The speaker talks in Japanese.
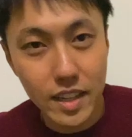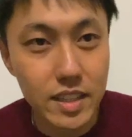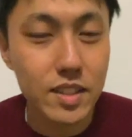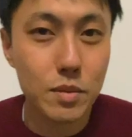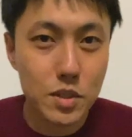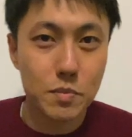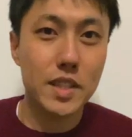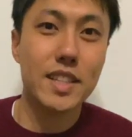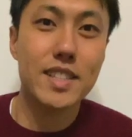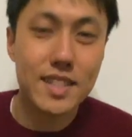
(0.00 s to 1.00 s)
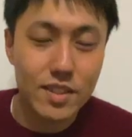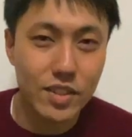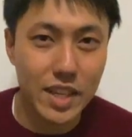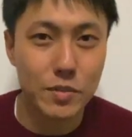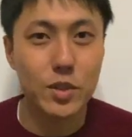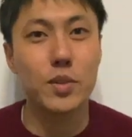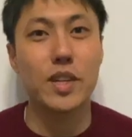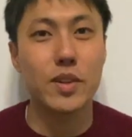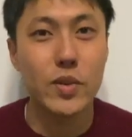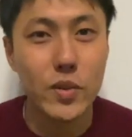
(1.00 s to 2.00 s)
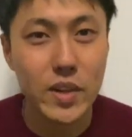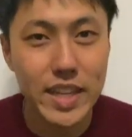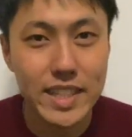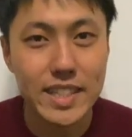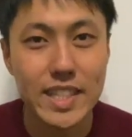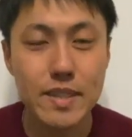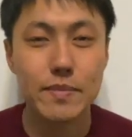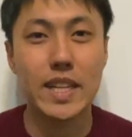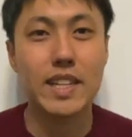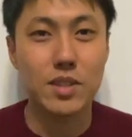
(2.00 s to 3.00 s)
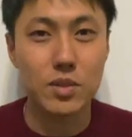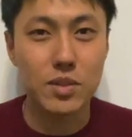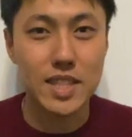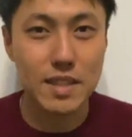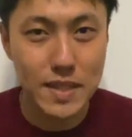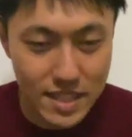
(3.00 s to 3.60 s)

はい、どうもショッピンです。今回も動画をご覧いただきありがとうございま